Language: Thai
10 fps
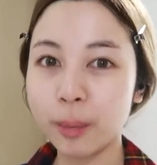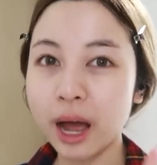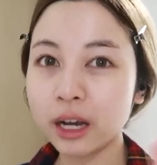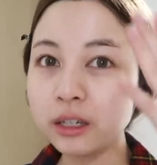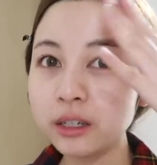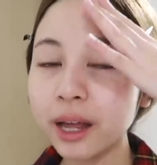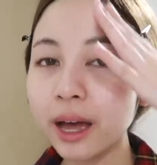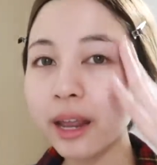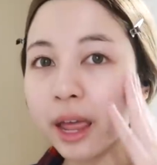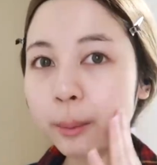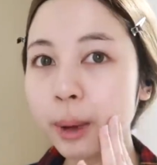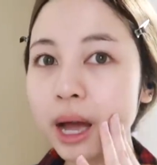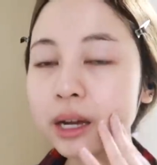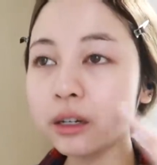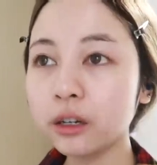มากๆคือหน้าแดงมา
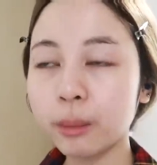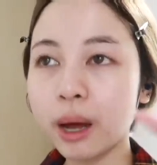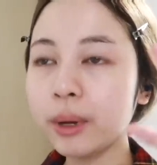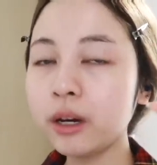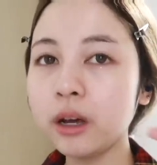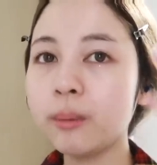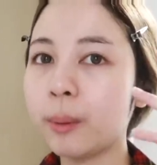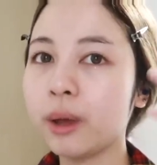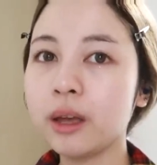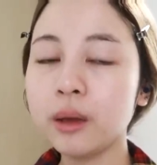กเกิดมาไม่เคยแบบ